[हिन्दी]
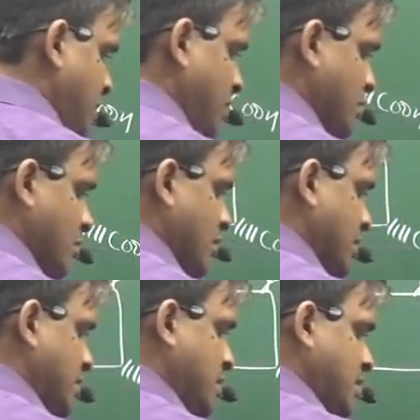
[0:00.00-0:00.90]
इन
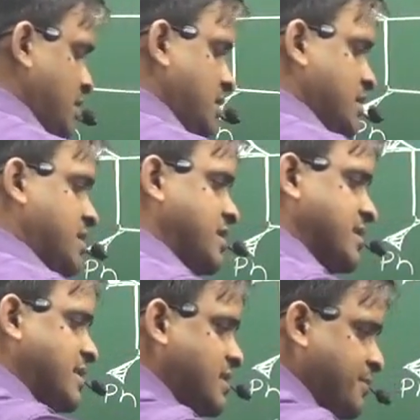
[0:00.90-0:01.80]
इसके
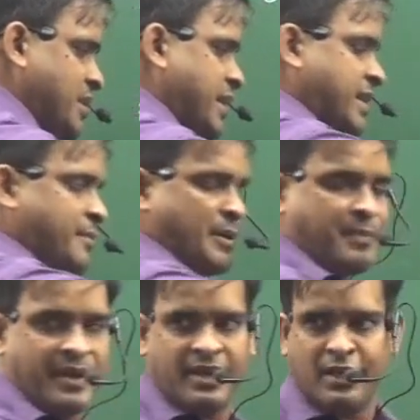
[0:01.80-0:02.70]
साथ सभी का एक एक बार
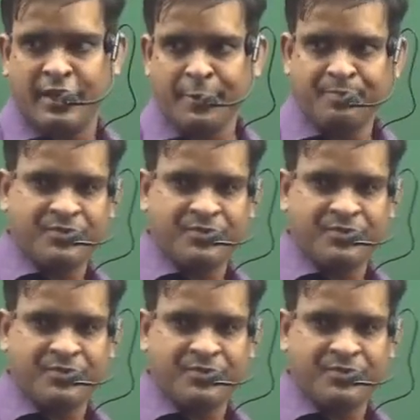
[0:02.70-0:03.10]
पेयर ले लिया